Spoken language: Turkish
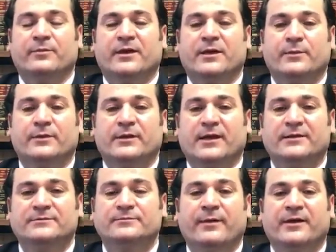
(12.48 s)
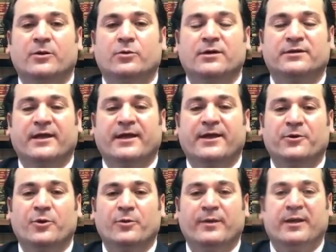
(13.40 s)
Merhabalar, ben Avukat
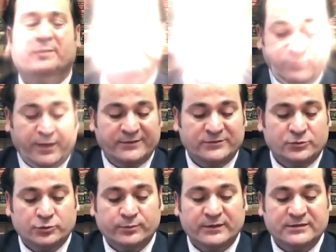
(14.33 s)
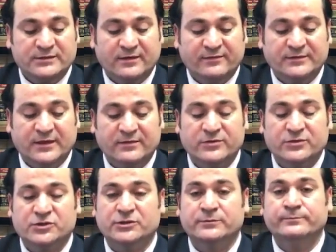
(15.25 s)
Ayhan Ömer. Ben Türkmenistan
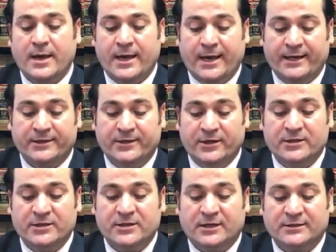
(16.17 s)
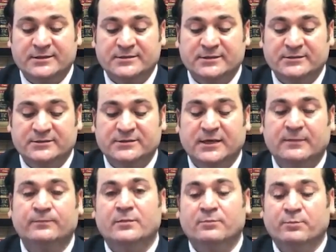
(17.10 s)
vatandaşıyım. Eğer Green Card
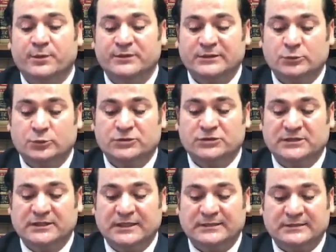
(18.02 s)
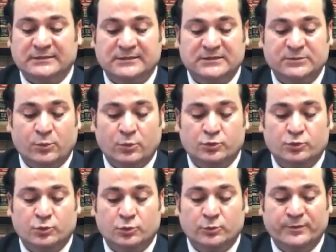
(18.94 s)
kazanırsam bana Türk şirketleri
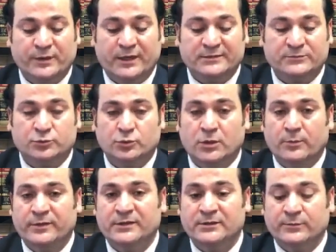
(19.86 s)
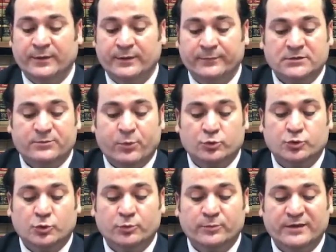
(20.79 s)
sponsor olup yardımcı olabilir mi?
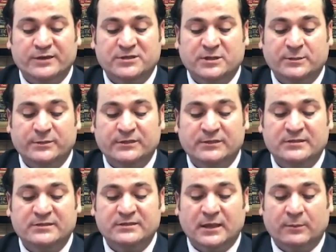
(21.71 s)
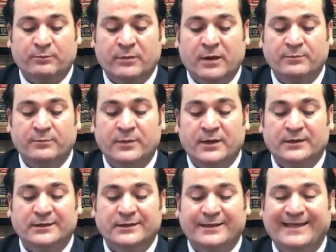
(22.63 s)
Sponsor bulma işlemini nasıl yapmam
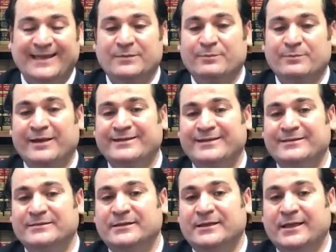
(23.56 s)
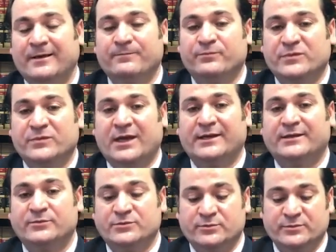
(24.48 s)
gerekmektedir diye
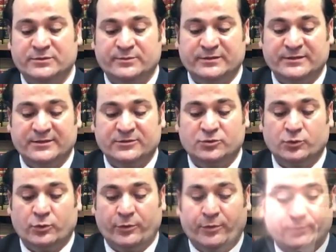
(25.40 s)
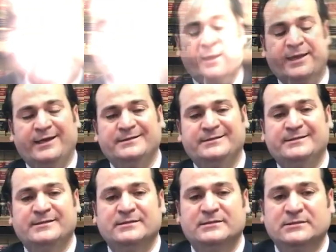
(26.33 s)
takipçimiz bize soruyor. Eğer
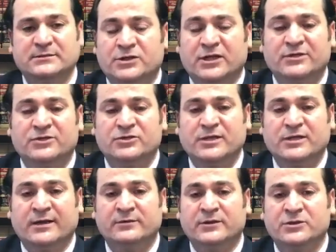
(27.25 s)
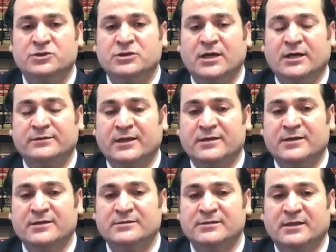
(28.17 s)
siz çekilişten yeşil kart
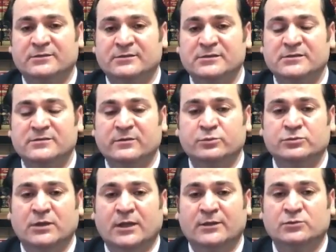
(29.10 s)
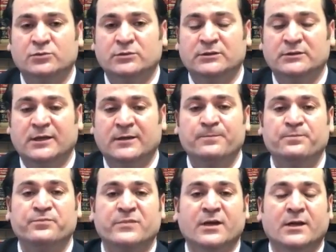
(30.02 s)
hak kazandınız ve bundan dolayı da
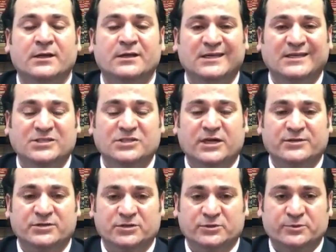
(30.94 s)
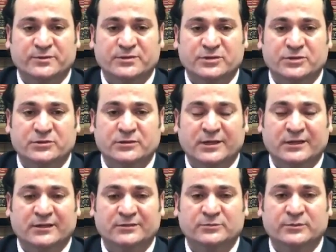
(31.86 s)
yeşil kart çalışması için
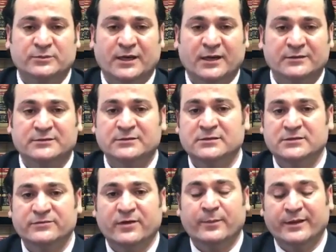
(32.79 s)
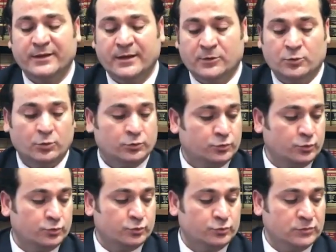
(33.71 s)
gerekli adımları attınız ve Amerikan
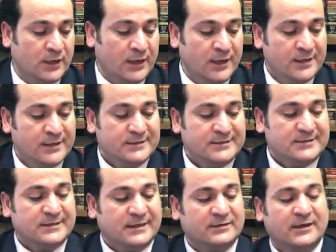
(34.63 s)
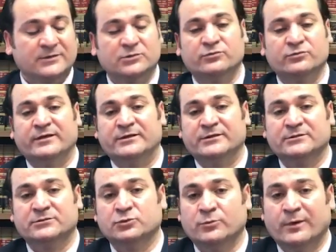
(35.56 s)
konsolosluğunda size randevu
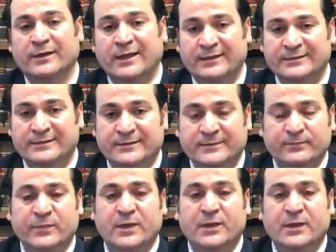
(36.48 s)
verilir duruma geldi.